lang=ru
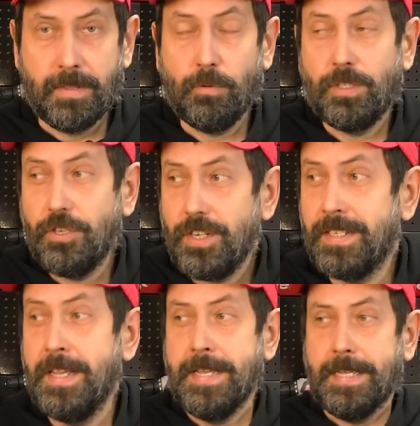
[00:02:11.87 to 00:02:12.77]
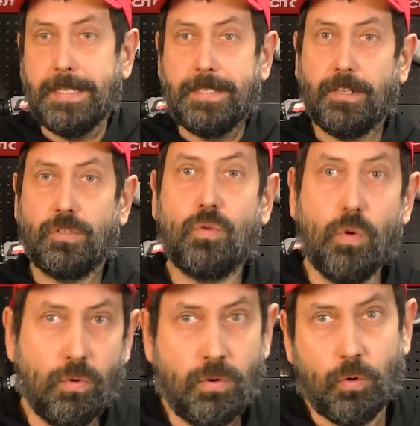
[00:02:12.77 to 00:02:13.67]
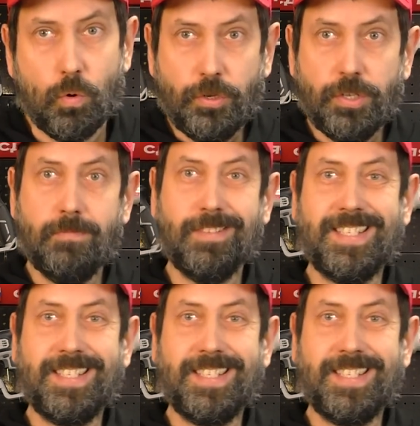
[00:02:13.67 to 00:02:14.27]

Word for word: И вот сейчас Интерскол хочет